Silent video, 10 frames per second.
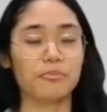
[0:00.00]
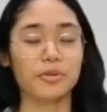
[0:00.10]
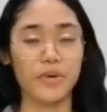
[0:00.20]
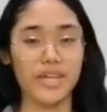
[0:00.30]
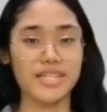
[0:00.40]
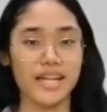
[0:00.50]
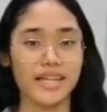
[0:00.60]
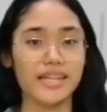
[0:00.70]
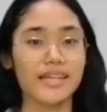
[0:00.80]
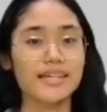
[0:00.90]
na impluensya
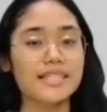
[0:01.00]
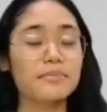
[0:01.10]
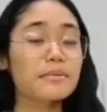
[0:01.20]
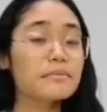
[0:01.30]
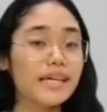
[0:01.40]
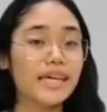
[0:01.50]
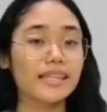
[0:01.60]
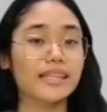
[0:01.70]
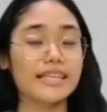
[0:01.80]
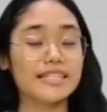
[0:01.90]
sa so,
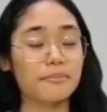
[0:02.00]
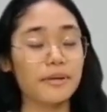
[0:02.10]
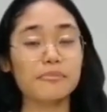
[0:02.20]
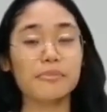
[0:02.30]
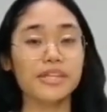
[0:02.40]
pamamagitan na isa pang